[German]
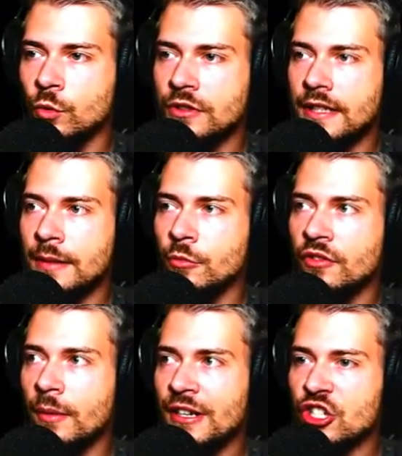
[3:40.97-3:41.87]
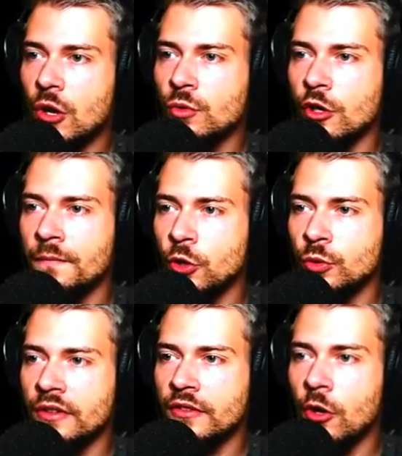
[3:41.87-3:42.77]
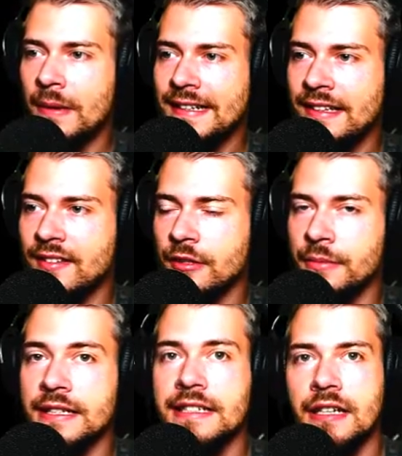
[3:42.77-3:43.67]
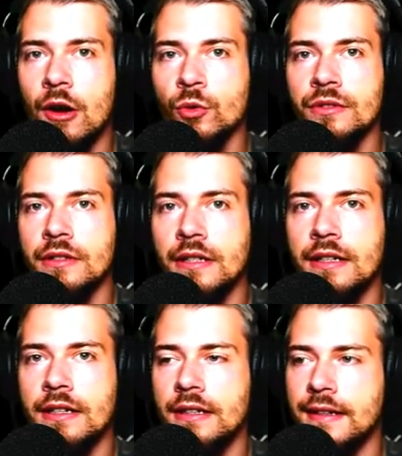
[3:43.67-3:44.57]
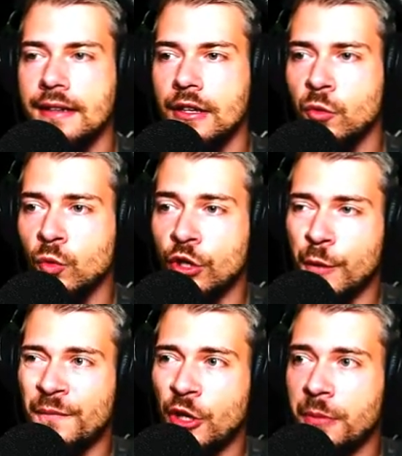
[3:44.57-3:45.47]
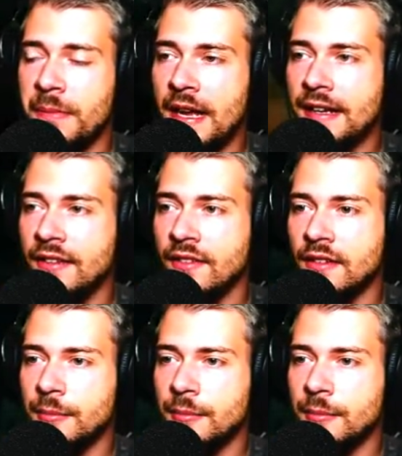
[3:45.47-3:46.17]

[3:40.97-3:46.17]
Und dann müssen wir mal schauen, ob wir uns nochmal ins Gebirge trauen. Oder ob wir noch mehr Eisen